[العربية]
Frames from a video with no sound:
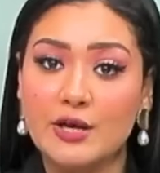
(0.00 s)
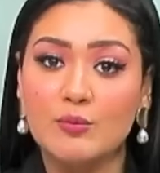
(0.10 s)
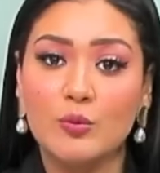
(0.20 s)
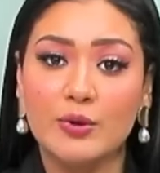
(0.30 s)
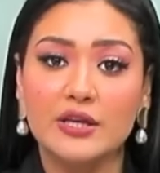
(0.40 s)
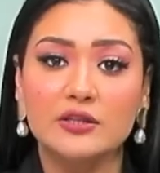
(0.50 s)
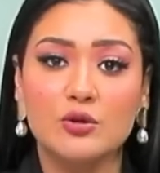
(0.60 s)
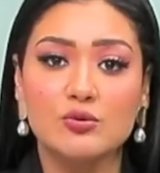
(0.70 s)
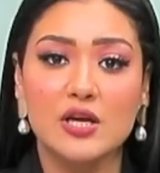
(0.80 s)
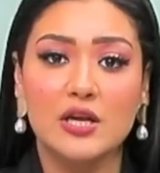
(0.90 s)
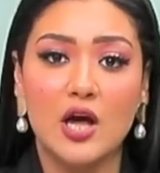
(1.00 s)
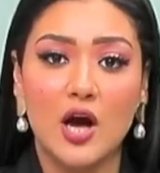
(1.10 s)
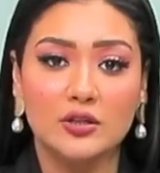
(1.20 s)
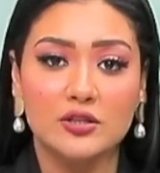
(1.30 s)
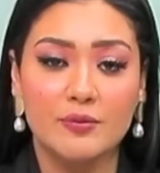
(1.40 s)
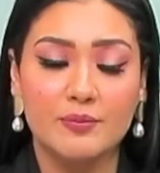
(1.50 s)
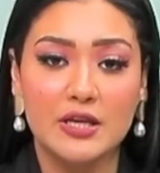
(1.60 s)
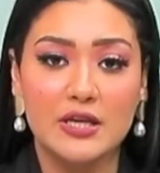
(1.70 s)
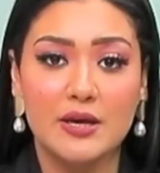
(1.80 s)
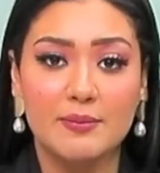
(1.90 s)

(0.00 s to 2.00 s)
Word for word: ممكن توصل لأكثر من